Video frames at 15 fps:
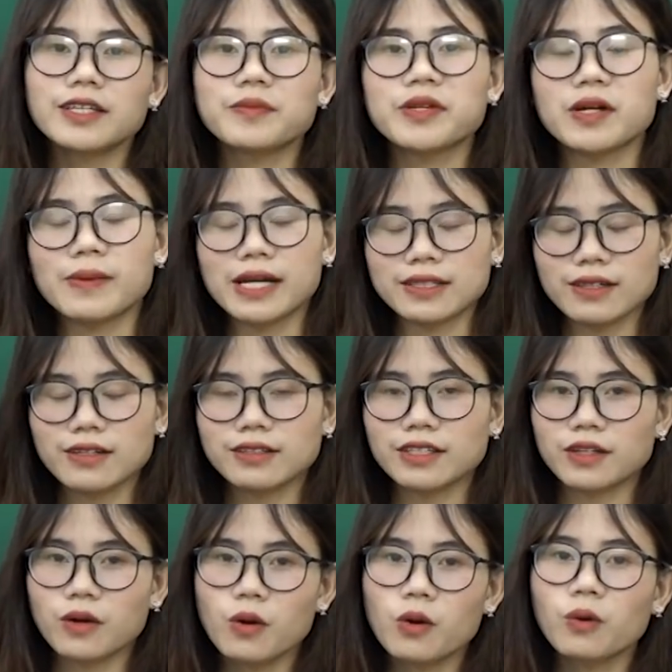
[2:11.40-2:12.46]
tìm hiểu bài thơ
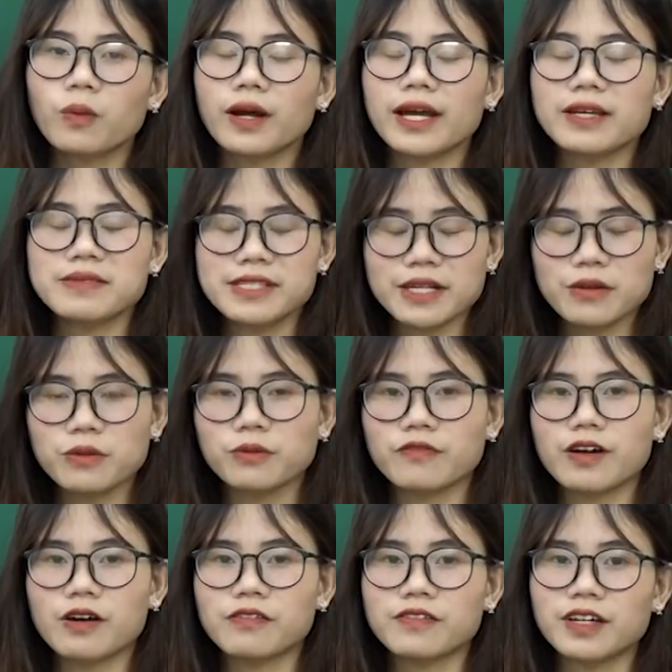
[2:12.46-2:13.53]
thì cô cùng các em sẽ cùng
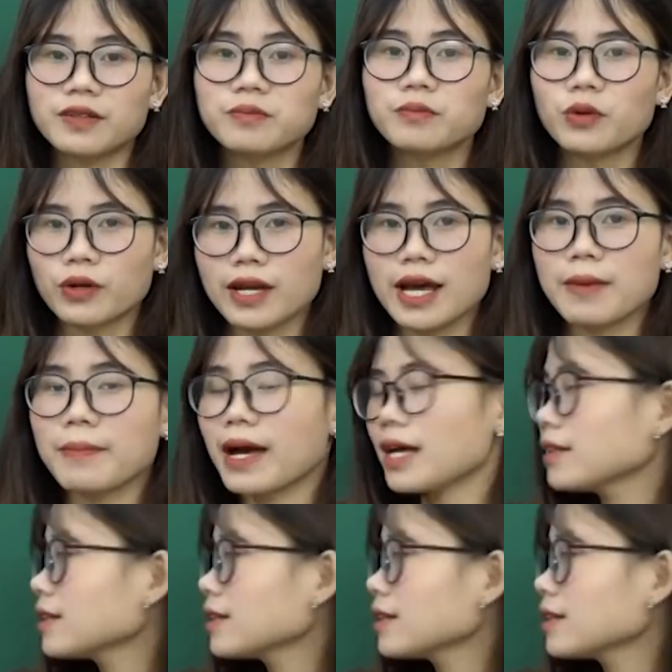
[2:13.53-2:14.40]
vào phần một la mã